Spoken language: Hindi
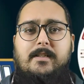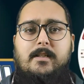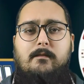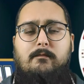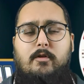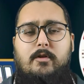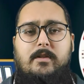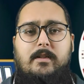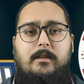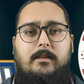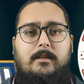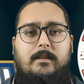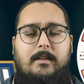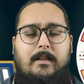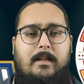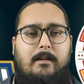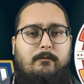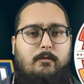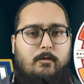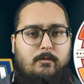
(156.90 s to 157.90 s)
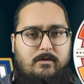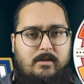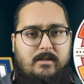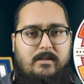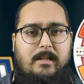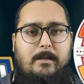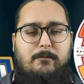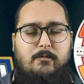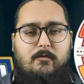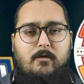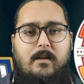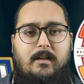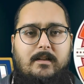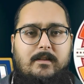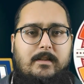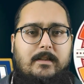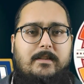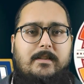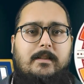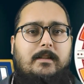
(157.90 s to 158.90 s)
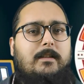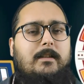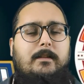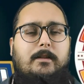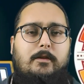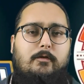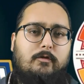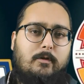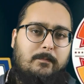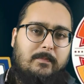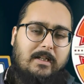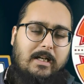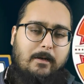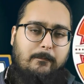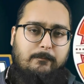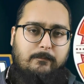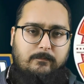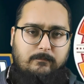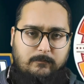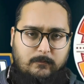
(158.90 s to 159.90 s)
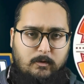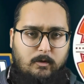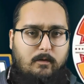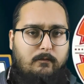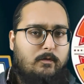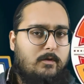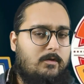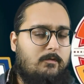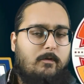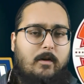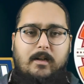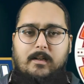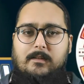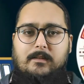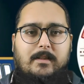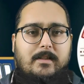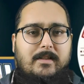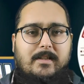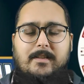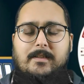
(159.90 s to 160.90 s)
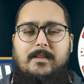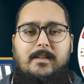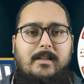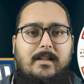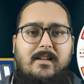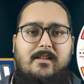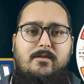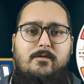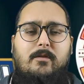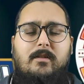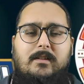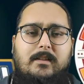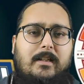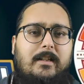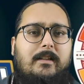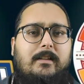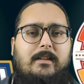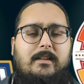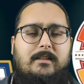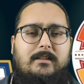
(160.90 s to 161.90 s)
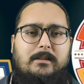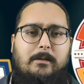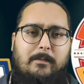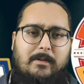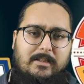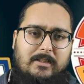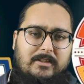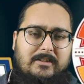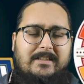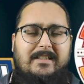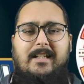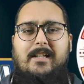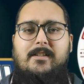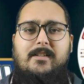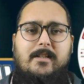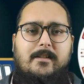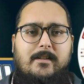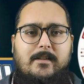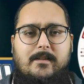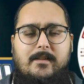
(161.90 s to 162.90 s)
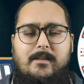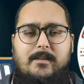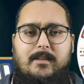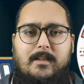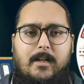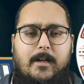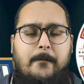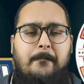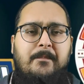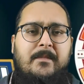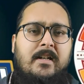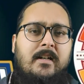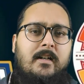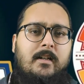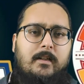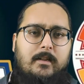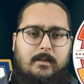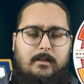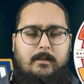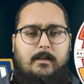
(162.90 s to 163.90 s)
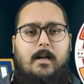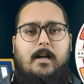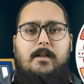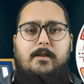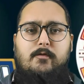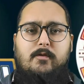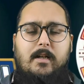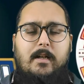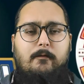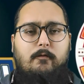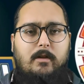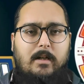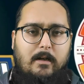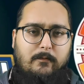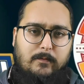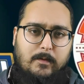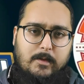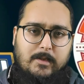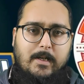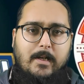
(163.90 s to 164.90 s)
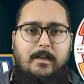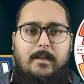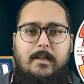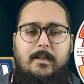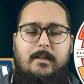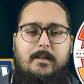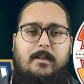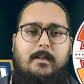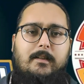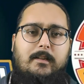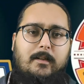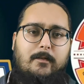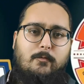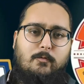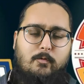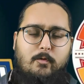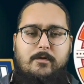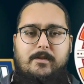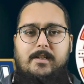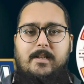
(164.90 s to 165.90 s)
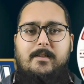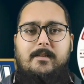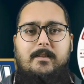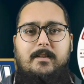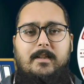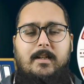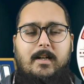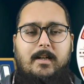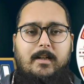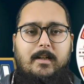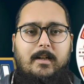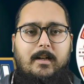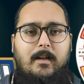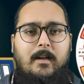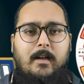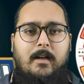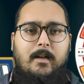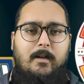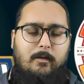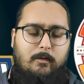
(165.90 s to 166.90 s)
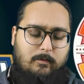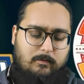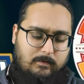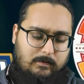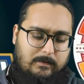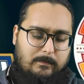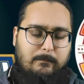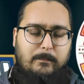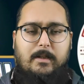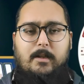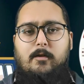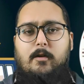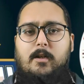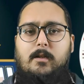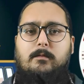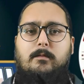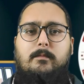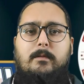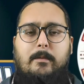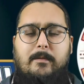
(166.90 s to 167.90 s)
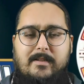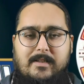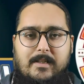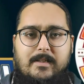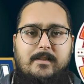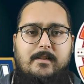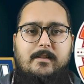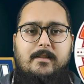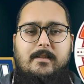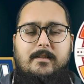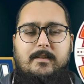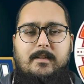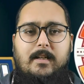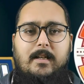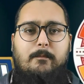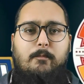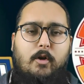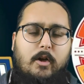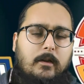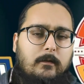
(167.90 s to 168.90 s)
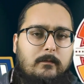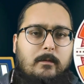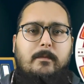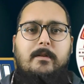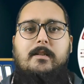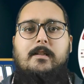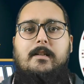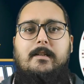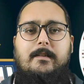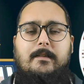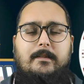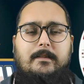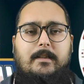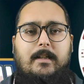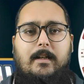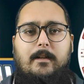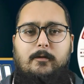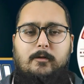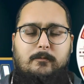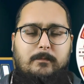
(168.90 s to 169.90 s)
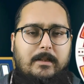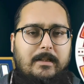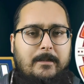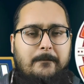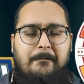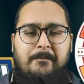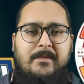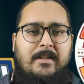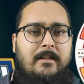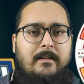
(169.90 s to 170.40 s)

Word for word: मैचेस वो जीते हैं वो उसी सेम स्क्वाड के साथ जीते थे तो अभी आप को वो स्क्वाड इतना चेंज करने की ज़रूरत नहीं थी ज़बरदस्ती के चेंजेस नज़र आए अखलाक जो हैं वो काफ़ी अच्छा खेल रहे थे उनको चेंज किया गया और मिडल ऑर्डर में भी हमें चेंजेस नज़र आए बॉलिंग में भी चेंज नज़र आया तो भाई